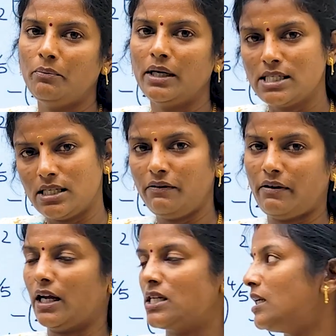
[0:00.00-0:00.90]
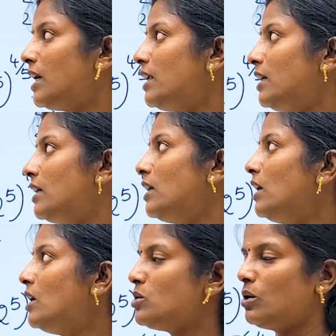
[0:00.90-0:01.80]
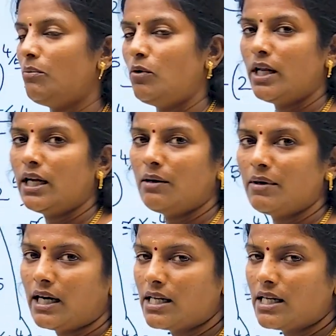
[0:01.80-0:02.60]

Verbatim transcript: மிக்ஸ்டு ஃப்ராக்ஷனாக இருக்குது ஸோ நம்மளோட நமக்கு